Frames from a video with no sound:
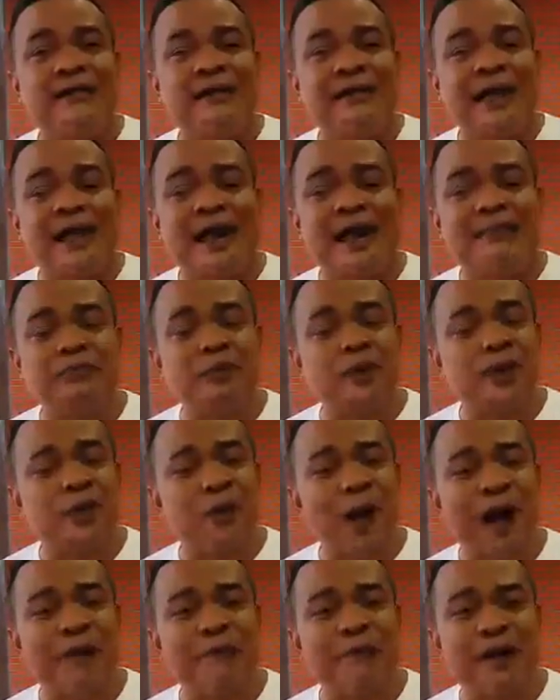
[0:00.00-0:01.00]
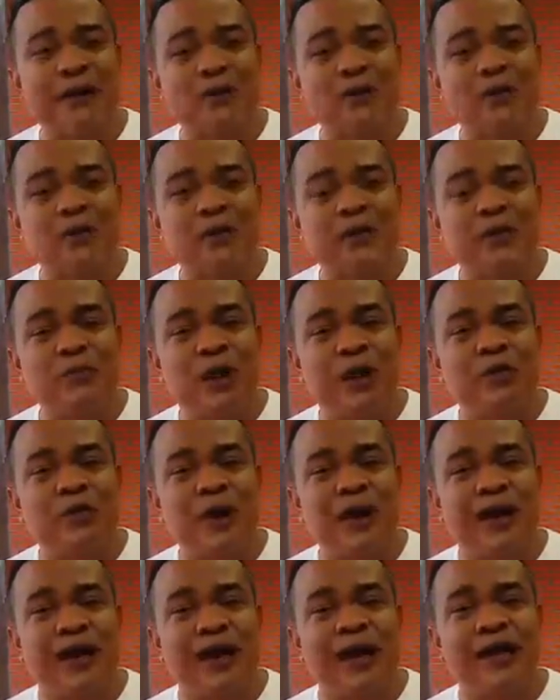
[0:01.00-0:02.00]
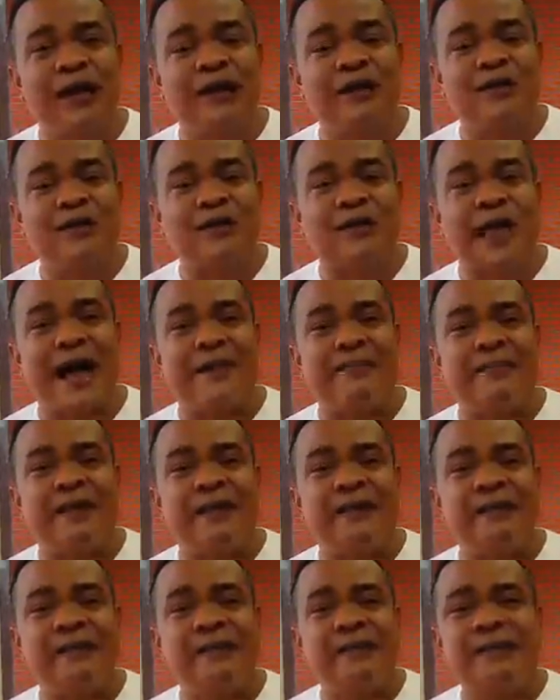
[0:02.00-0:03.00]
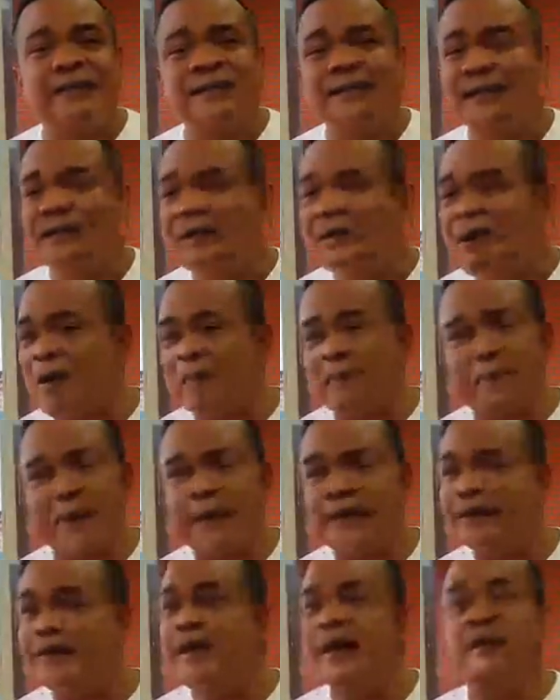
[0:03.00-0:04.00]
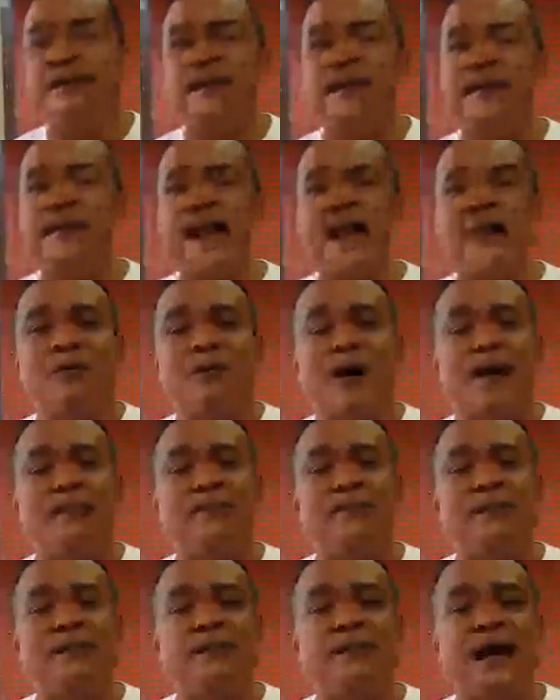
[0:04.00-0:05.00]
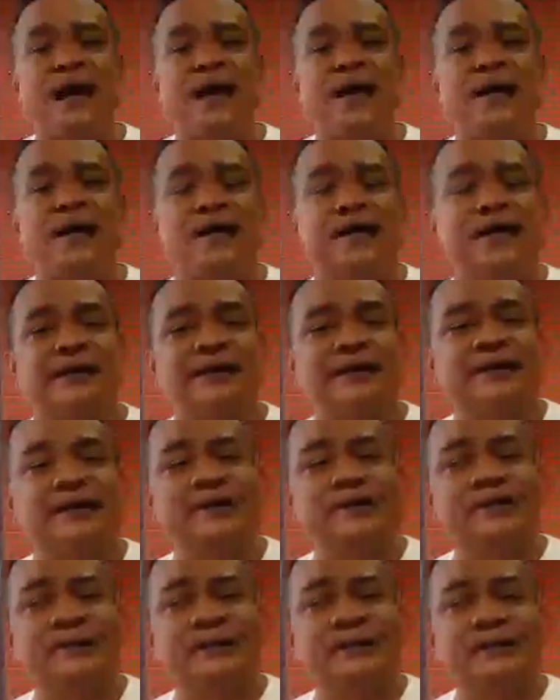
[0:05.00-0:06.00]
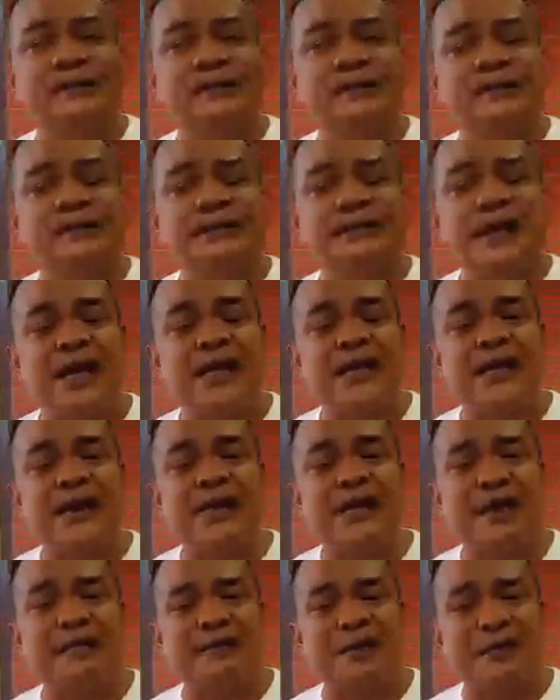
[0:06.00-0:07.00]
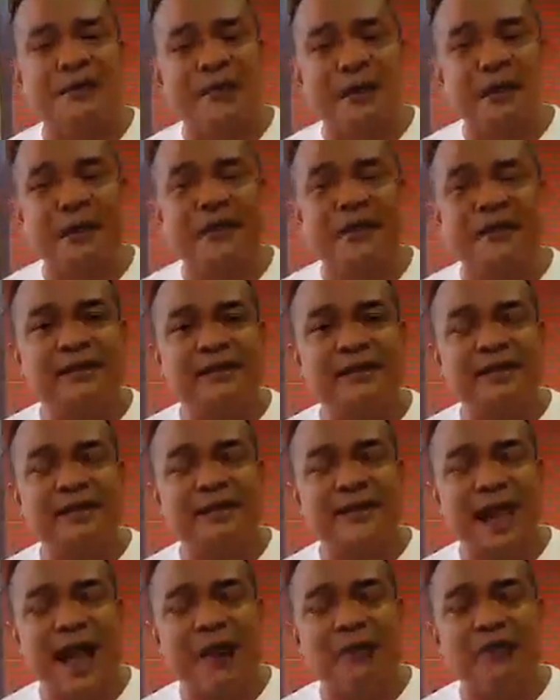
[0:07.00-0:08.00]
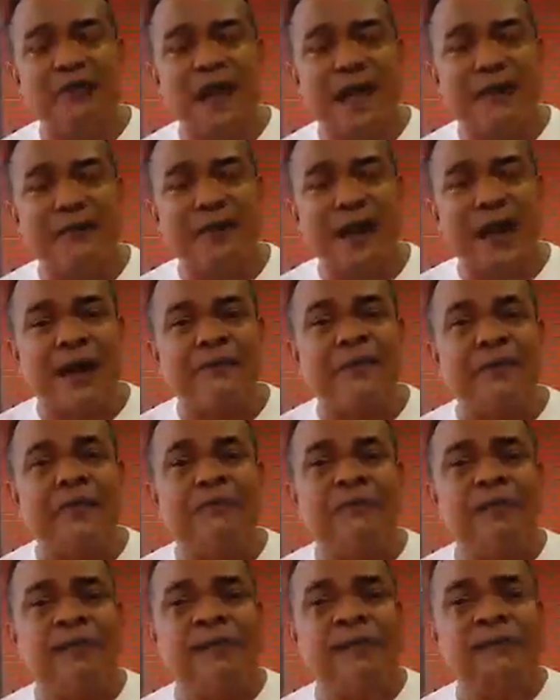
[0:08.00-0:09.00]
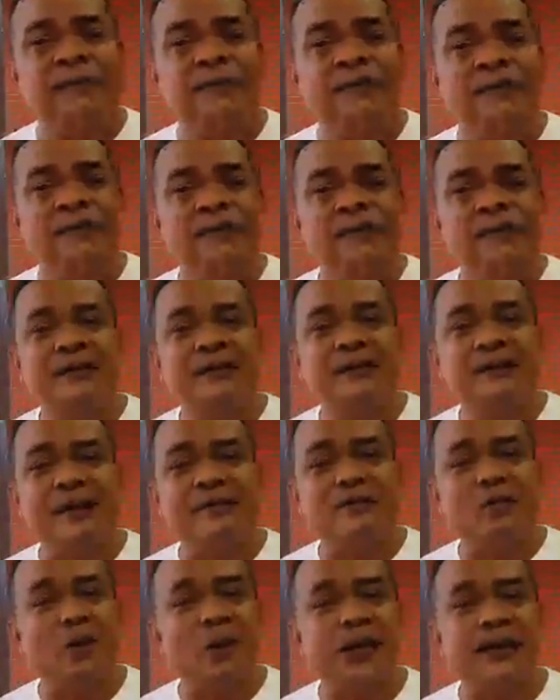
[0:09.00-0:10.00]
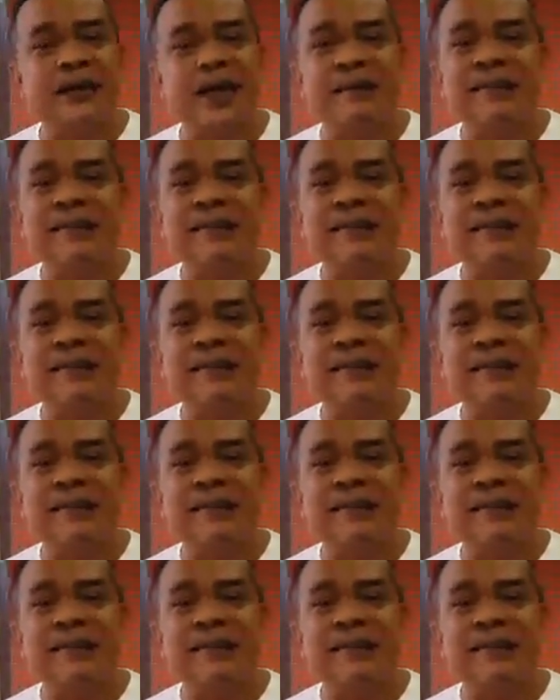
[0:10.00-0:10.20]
นะครับ ด้วยความไม่รู้หรือว่าด้วยอะไรกันก็ตามนั้นก็เป็นเรื่องที่สร้างความจริงจังให้เกิดขึ้น เช่นเดียวกับระเบิดที่เท้าสารมหาพรหมตำรวจยัง